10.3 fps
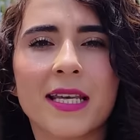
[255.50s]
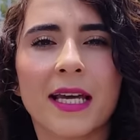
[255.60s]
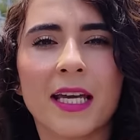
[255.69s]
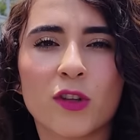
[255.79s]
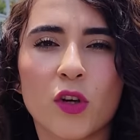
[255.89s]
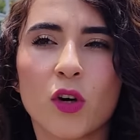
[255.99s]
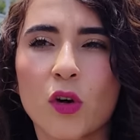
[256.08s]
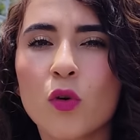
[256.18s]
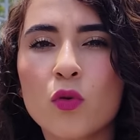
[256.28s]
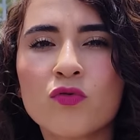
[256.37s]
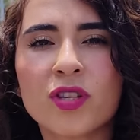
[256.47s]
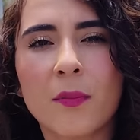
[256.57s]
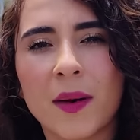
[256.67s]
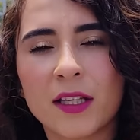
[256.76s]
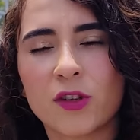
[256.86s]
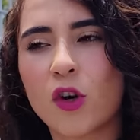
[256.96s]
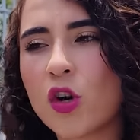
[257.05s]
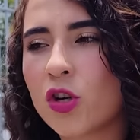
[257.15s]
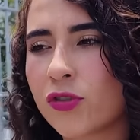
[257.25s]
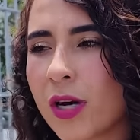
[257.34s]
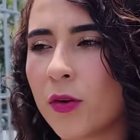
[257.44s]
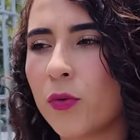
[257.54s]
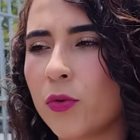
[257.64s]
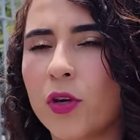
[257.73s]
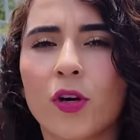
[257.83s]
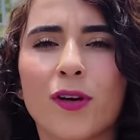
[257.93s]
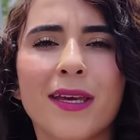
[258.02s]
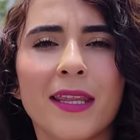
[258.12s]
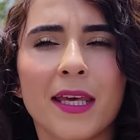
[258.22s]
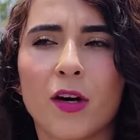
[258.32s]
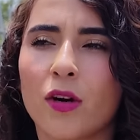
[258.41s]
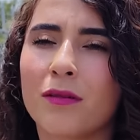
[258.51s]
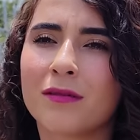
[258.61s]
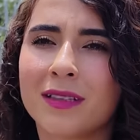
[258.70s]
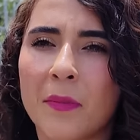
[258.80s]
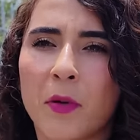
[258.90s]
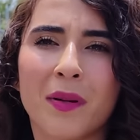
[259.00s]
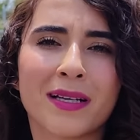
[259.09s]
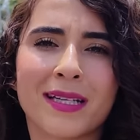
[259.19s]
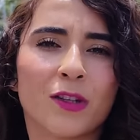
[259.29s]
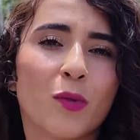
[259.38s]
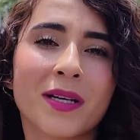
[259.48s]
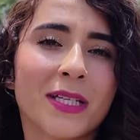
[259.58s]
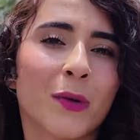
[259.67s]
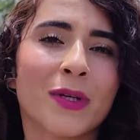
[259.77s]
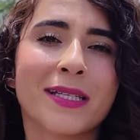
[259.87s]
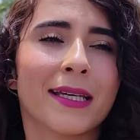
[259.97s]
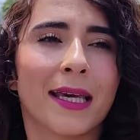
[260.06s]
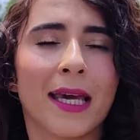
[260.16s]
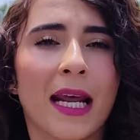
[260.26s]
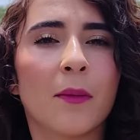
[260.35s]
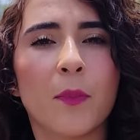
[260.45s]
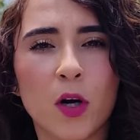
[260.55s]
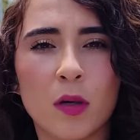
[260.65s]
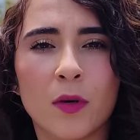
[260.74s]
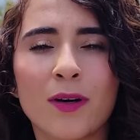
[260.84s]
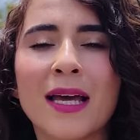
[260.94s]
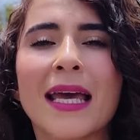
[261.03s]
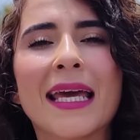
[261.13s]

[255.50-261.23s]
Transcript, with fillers: se quitó un zapato, lo sacudió y dijo, de Popayán no me llevo ni siquiera el polvo,